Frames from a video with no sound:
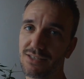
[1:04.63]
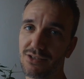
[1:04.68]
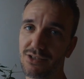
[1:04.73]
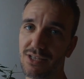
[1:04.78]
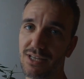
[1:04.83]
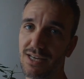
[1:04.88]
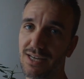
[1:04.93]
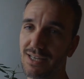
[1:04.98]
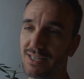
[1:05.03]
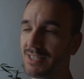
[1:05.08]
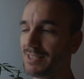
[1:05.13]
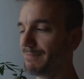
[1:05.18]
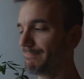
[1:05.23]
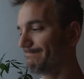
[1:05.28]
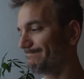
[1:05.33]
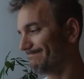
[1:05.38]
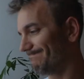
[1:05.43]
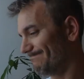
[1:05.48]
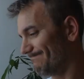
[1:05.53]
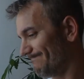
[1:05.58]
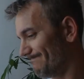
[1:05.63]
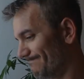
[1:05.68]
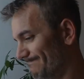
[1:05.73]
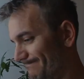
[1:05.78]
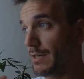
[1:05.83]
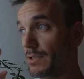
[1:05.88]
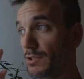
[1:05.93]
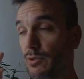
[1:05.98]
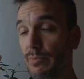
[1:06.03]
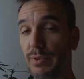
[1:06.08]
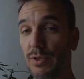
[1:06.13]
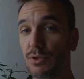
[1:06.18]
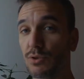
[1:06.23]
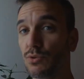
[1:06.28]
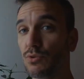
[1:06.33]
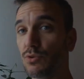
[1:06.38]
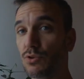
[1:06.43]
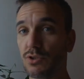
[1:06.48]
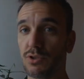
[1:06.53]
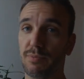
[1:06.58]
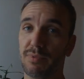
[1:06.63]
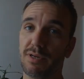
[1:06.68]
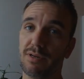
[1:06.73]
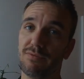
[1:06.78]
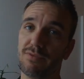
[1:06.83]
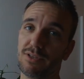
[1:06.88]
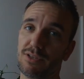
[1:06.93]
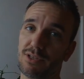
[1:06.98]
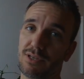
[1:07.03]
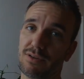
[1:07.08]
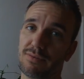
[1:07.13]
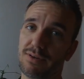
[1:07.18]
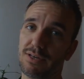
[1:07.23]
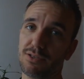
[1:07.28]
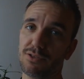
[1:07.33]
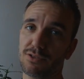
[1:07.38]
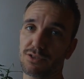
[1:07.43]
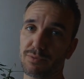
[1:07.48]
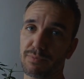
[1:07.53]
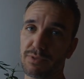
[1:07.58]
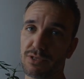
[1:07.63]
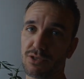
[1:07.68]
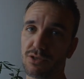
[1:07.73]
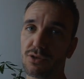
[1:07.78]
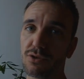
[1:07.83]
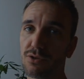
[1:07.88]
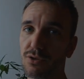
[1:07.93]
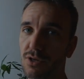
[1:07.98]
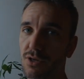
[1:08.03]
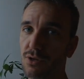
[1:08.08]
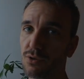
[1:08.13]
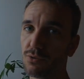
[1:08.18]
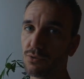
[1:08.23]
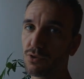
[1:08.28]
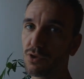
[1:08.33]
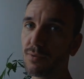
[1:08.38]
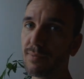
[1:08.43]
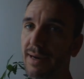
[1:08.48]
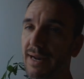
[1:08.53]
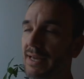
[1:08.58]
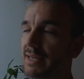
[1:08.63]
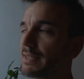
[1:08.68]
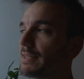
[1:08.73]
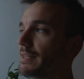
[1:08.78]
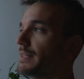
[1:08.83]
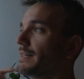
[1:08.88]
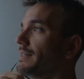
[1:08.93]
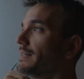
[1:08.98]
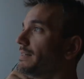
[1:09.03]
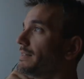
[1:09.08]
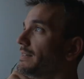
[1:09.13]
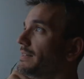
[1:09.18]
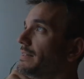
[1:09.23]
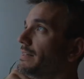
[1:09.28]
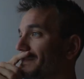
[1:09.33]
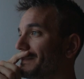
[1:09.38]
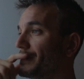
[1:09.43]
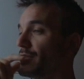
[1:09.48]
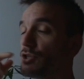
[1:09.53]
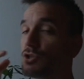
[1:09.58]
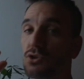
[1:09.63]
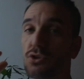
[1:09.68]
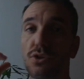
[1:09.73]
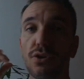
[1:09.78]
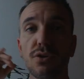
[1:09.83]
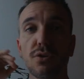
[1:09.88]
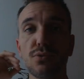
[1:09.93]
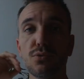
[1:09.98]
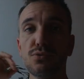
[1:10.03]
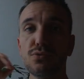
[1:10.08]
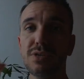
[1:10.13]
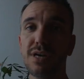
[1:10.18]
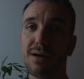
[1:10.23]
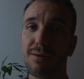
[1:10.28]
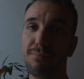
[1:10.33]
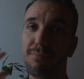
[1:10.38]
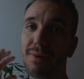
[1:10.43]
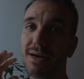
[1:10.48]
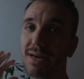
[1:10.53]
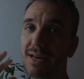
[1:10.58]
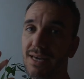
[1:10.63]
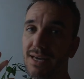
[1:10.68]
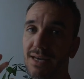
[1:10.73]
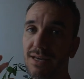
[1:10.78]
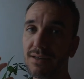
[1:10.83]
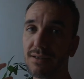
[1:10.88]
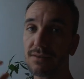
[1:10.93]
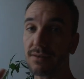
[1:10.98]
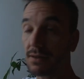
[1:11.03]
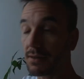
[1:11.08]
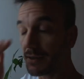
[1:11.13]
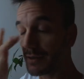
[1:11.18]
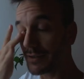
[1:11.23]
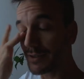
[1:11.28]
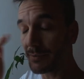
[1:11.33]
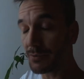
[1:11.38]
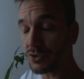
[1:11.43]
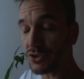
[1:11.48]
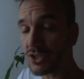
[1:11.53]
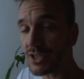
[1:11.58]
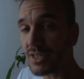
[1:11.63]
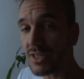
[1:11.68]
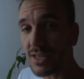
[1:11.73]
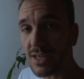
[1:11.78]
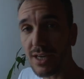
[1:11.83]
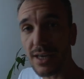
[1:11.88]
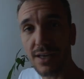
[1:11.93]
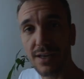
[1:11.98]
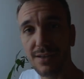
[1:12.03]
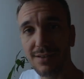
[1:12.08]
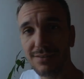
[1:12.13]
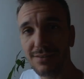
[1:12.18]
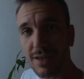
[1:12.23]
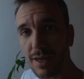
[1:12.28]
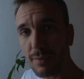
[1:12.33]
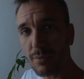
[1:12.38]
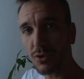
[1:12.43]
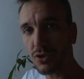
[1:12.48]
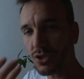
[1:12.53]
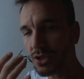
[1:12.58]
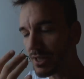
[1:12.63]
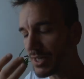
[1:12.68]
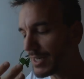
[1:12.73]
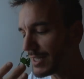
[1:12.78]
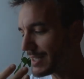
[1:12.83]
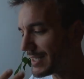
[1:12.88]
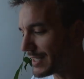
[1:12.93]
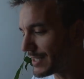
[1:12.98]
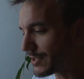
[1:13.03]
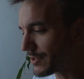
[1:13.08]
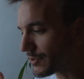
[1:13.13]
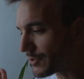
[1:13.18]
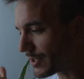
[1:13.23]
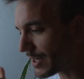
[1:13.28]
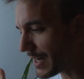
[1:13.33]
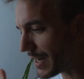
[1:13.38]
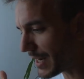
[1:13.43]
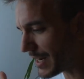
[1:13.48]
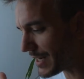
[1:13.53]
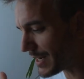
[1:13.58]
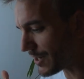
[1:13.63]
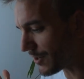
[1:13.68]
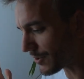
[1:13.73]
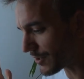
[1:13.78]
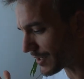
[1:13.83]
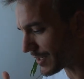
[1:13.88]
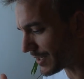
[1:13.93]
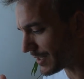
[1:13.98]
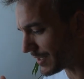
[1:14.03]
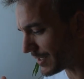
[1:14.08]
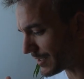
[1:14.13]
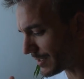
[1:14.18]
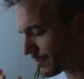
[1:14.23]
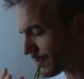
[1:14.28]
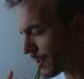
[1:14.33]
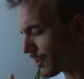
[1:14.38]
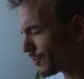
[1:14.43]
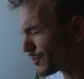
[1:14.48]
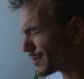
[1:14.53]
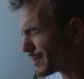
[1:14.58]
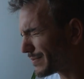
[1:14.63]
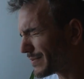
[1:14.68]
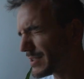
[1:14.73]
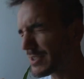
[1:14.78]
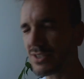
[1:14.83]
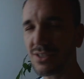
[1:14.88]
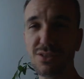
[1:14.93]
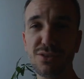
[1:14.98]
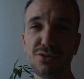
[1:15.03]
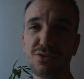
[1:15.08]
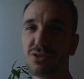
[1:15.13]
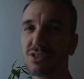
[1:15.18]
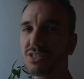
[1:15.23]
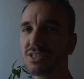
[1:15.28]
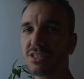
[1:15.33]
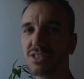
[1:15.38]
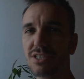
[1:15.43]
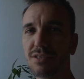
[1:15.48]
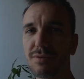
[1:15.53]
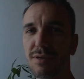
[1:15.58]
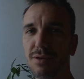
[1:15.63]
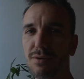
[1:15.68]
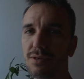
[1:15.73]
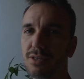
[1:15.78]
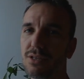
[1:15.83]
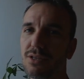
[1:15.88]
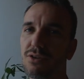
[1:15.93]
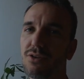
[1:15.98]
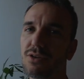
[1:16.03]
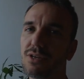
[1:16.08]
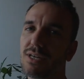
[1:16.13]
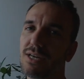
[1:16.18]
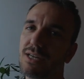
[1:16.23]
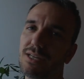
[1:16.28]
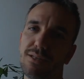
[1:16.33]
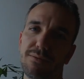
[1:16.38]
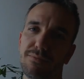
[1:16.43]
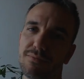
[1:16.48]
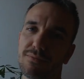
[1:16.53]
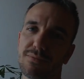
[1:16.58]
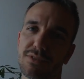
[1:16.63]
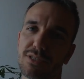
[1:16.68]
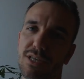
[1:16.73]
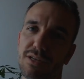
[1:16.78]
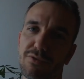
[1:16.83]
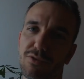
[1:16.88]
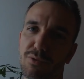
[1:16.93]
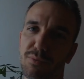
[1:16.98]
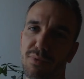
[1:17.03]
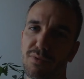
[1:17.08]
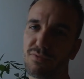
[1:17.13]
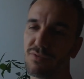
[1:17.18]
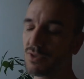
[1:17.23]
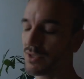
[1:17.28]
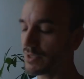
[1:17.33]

senza occhiali soprattutto per il fatto che vado spesso a correre lungo Brenta, ci sono una marea di moscerini, i moscerini ti entrano negli occhi ed è una cosa fastidiosissima, quindi gli occhiali servono per